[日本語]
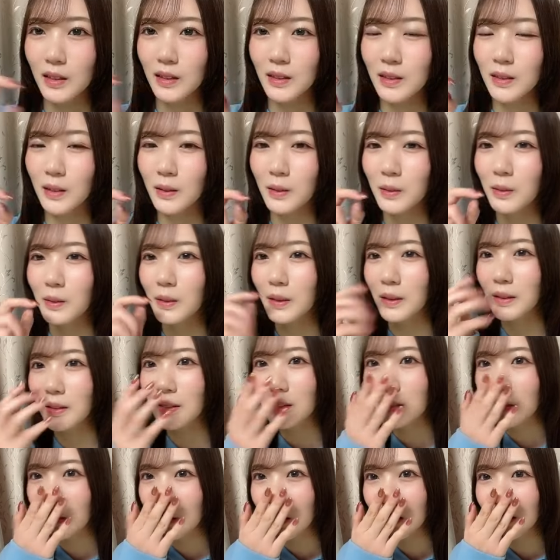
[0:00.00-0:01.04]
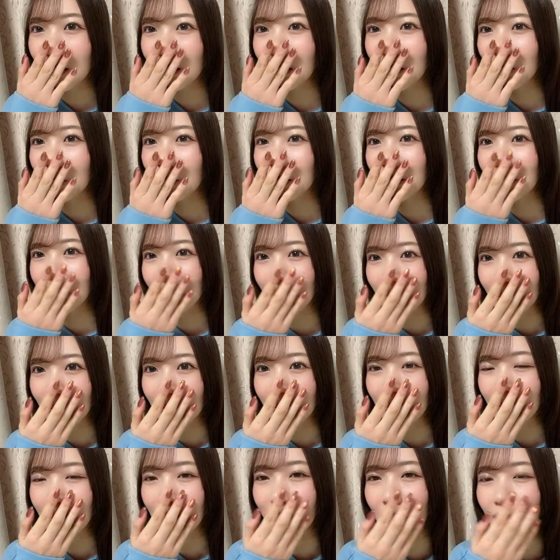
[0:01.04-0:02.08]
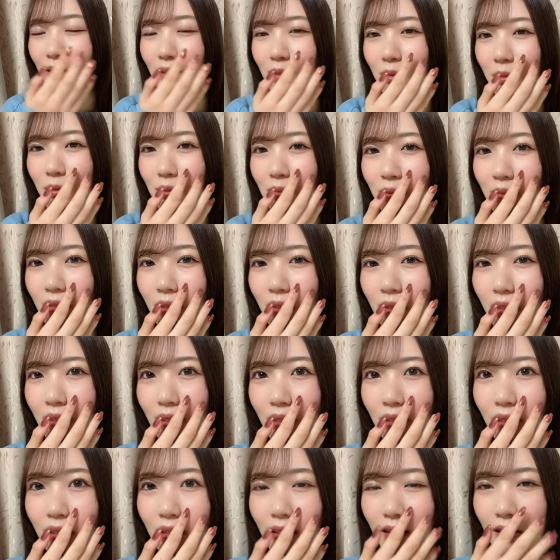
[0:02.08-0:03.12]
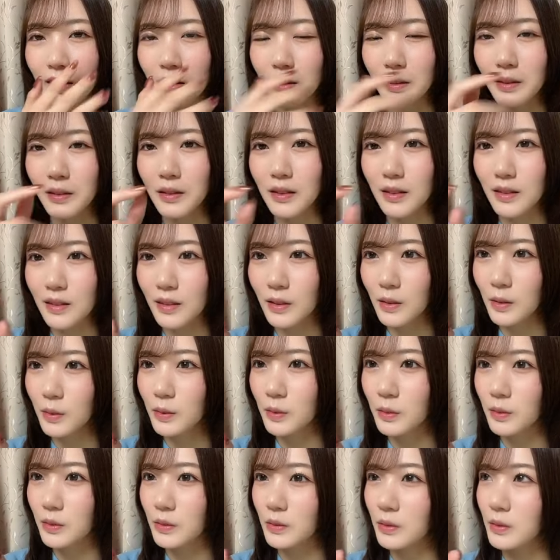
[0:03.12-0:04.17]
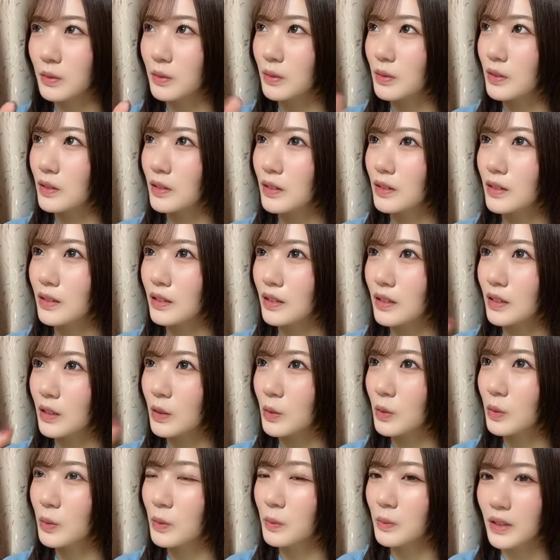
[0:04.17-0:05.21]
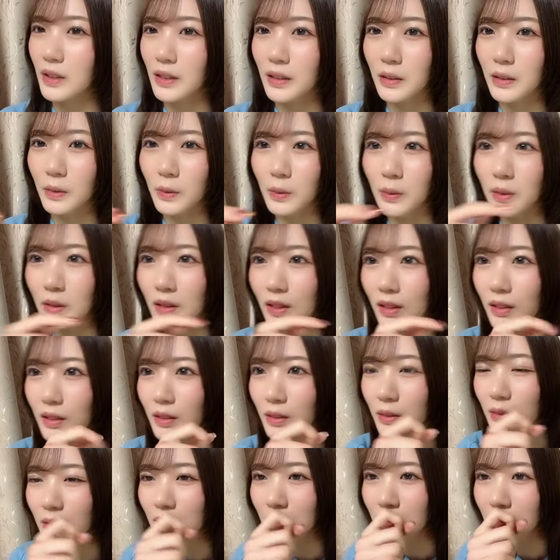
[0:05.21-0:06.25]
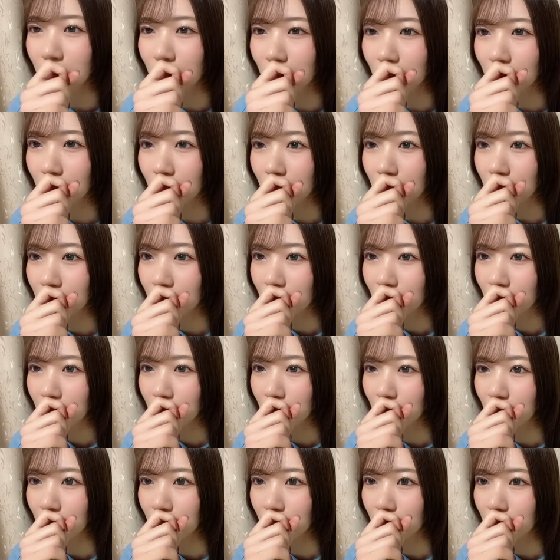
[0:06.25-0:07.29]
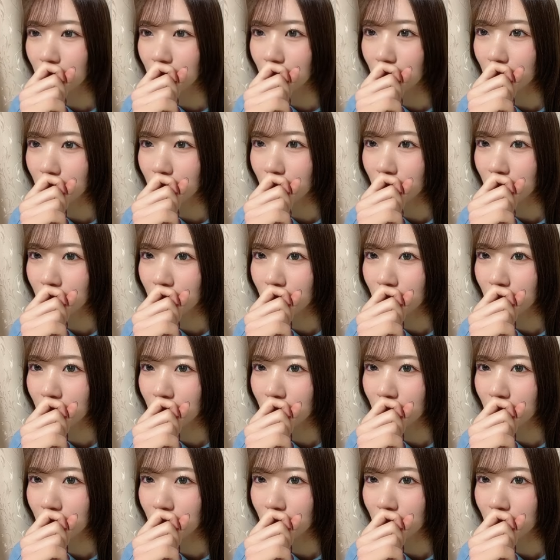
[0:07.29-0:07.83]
ちゃんと書いてくださってましたね新体操なんか全国2度みたいなこと書いてくださってて嬉しかった